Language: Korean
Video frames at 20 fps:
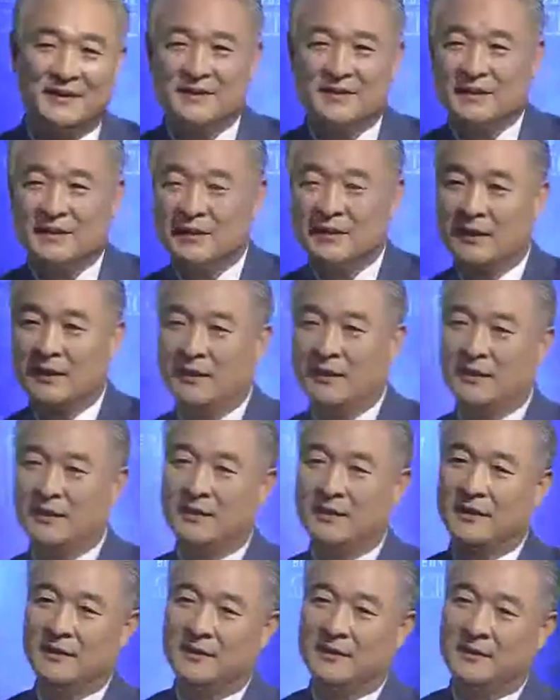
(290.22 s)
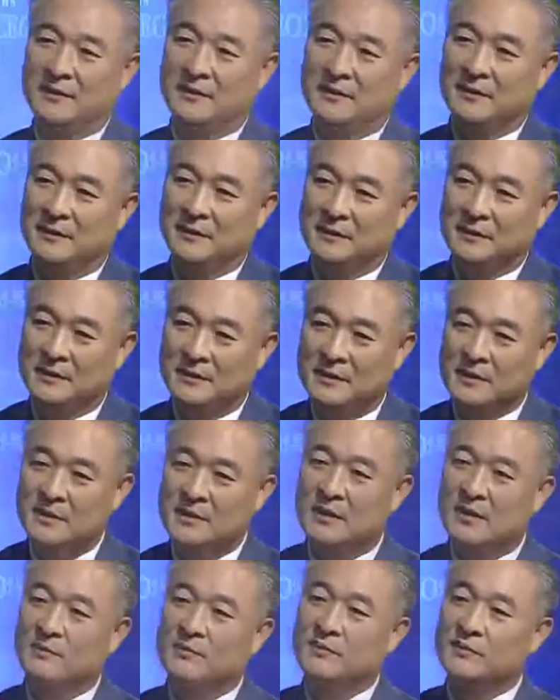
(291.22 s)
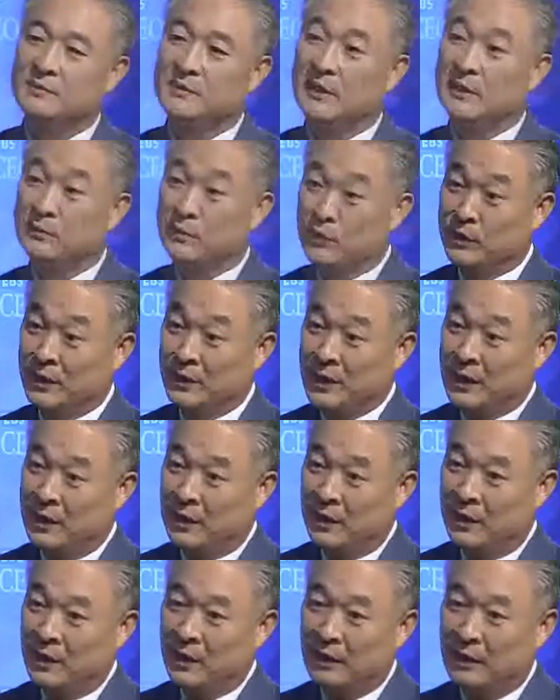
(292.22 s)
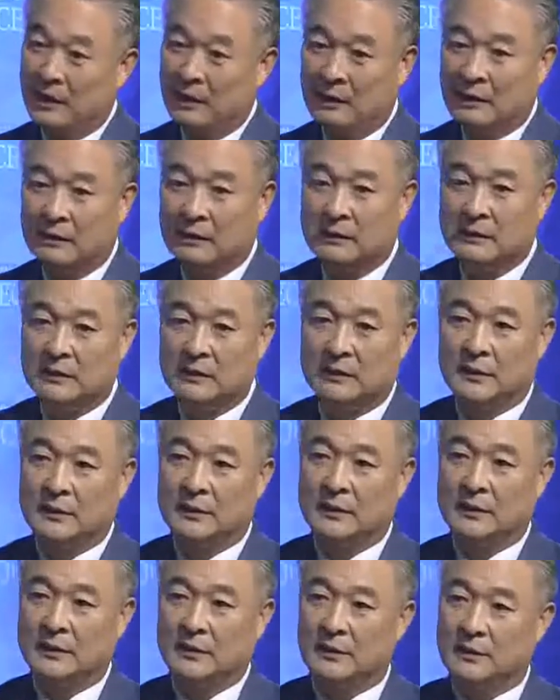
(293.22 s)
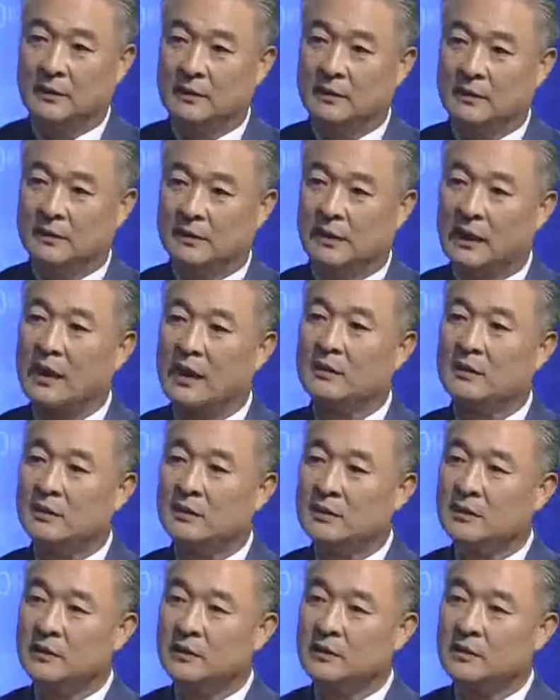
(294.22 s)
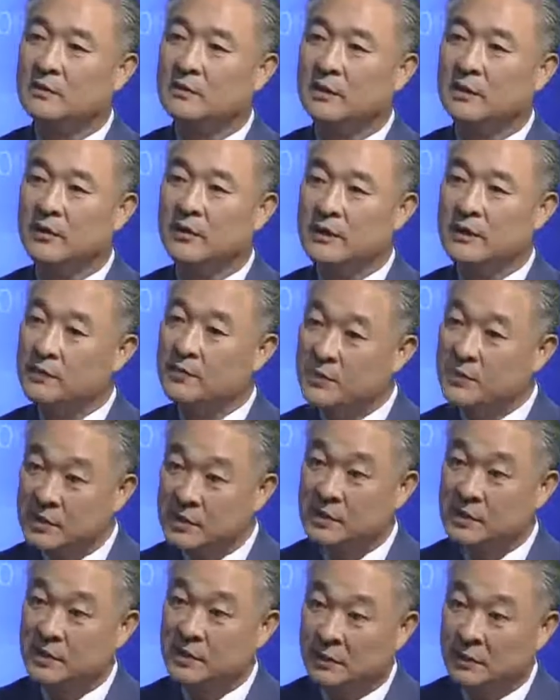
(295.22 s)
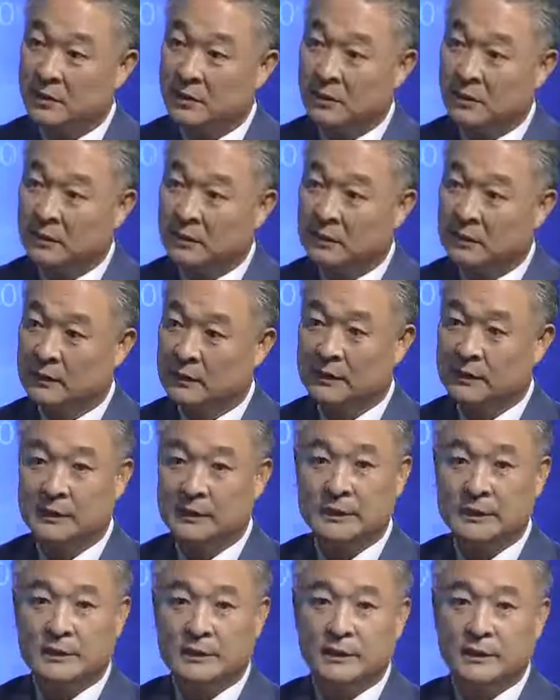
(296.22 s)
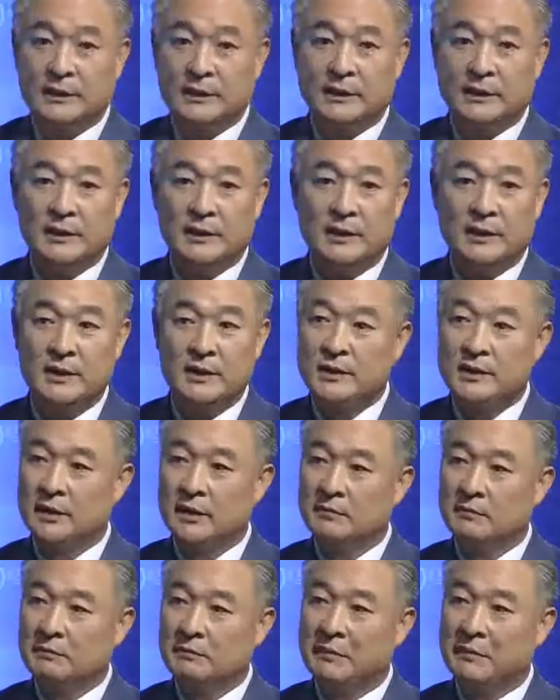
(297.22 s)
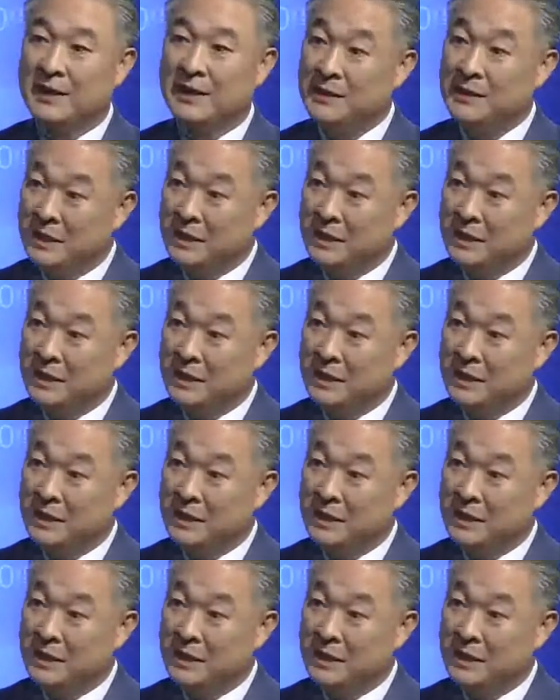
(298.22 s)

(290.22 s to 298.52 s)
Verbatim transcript: 저희가 이게 예, 신상품이다 보니까 어, 가격이 처음엔 굉장히 비쌌어요. 그런데 이제는 많이